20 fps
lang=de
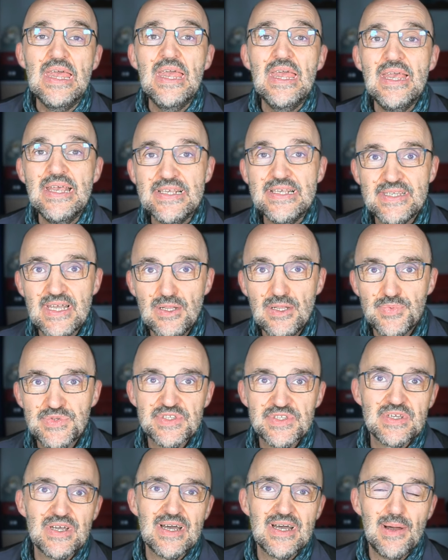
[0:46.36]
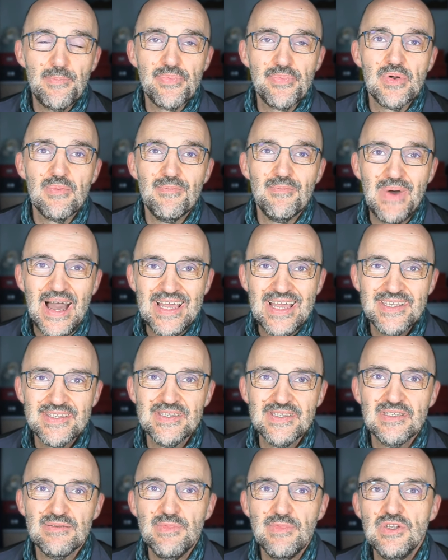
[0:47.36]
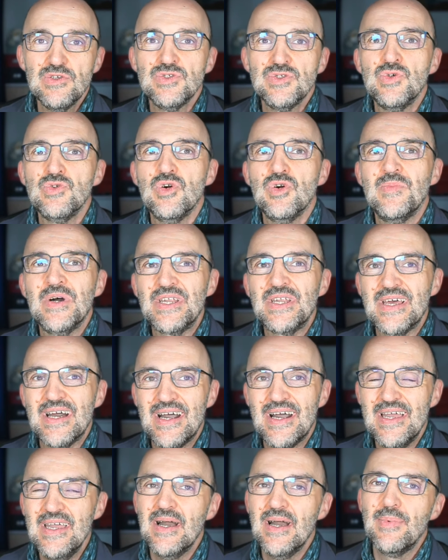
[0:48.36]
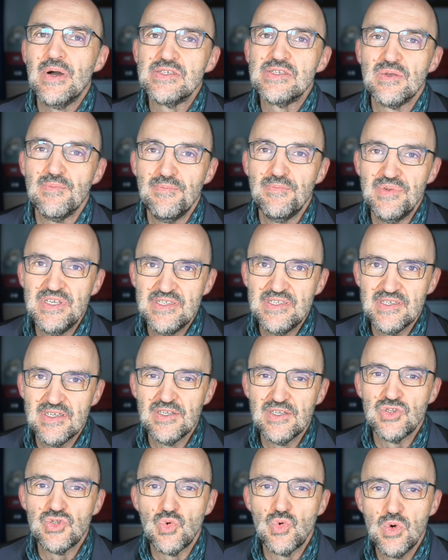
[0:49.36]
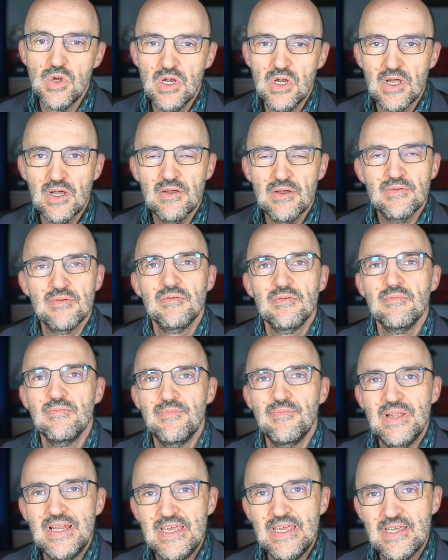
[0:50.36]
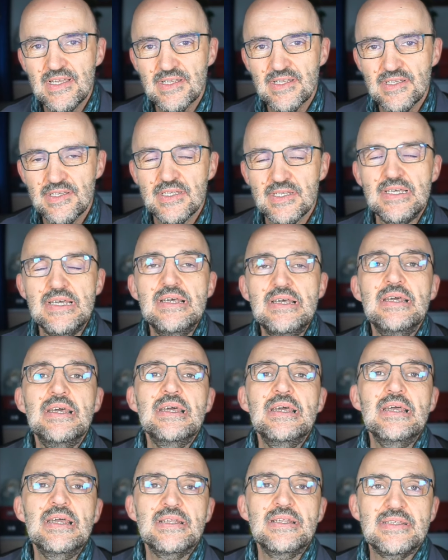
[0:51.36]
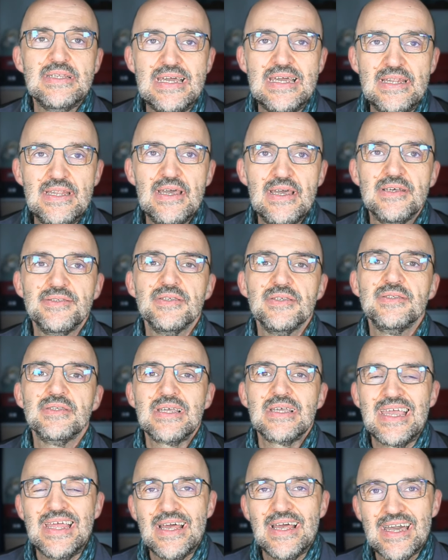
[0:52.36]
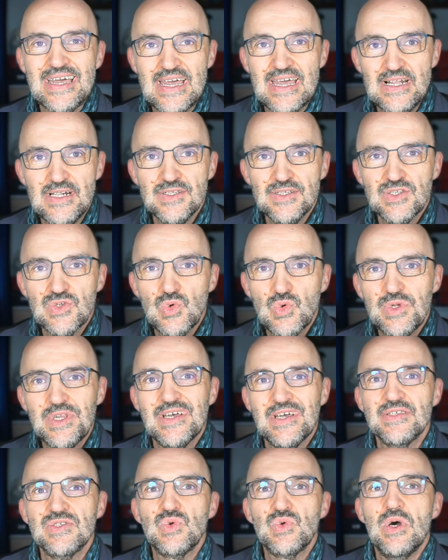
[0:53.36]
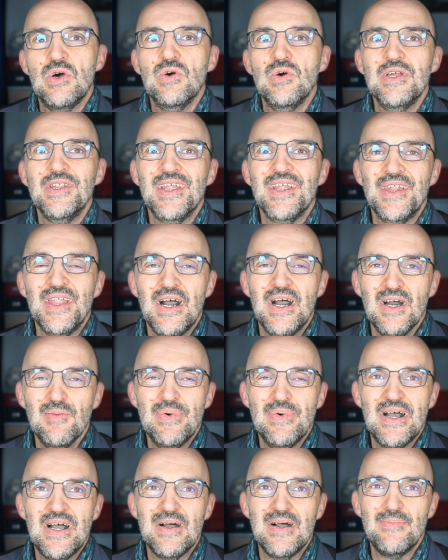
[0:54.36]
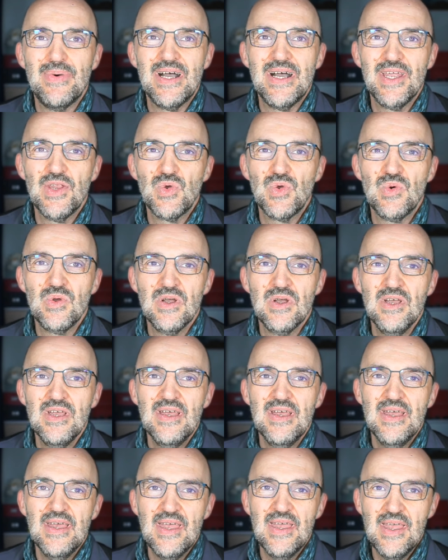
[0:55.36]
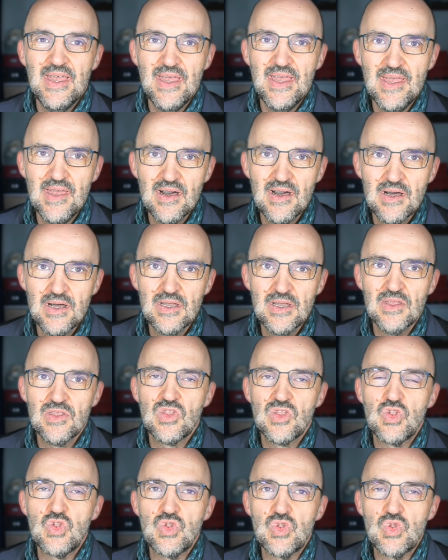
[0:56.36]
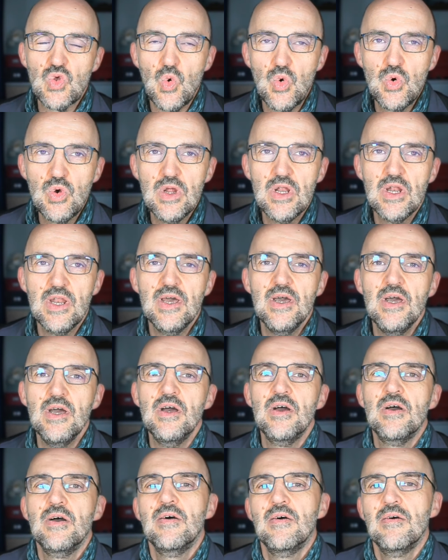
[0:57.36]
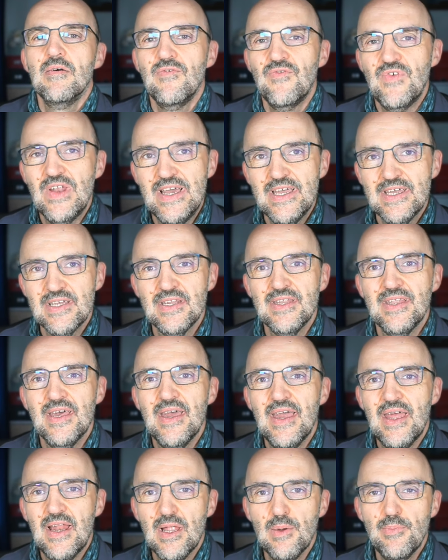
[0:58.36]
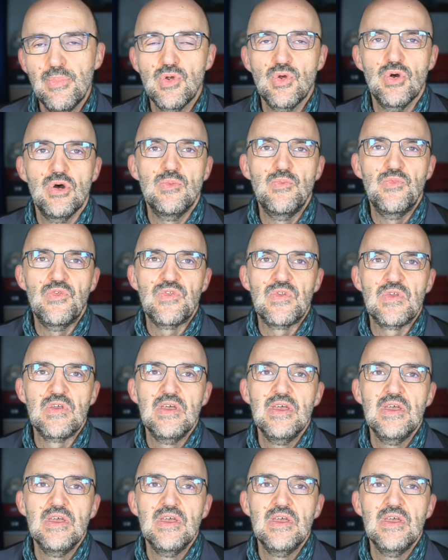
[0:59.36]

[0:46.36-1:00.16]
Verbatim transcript: Ich selbst habe meistens minus 0,3, habe also ein bisschen dunkler belichtet, denn es ist generell so, dass du auch in der Nachbearbeitung eher dunkle Flächen heller bekommst,